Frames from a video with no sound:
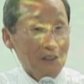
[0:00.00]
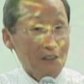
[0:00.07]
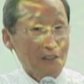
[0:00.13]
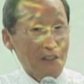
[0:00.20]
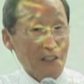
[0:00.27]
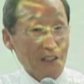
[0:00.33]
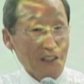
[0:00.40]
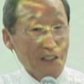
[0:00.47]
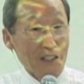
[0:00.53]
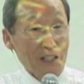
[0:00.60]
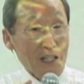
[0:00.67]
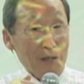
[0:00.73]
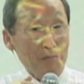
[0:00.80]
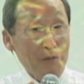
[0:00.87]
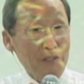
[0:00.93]
근데
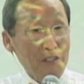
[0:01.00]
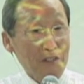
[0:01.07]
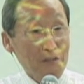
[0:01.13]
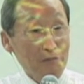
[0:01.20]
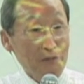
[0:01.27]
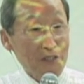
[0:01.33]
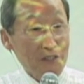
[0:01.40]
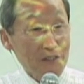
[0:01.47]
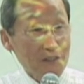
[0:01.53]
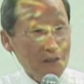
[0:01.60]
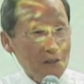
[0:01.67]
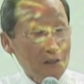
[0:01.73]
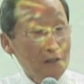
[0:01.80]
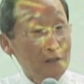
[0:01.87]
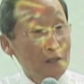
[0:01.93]

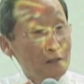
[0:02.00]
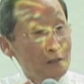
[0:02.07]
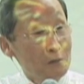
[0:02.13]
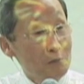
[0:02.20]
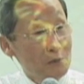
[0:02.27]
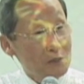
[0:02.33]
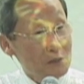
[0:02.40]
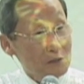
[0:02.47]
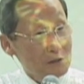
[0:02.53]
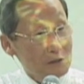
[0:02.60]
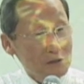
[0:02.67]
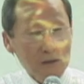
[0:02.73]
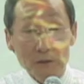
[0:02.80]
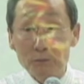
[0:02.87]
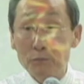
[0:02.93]
에피델미스는 그 덜
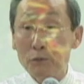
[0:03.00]
미스를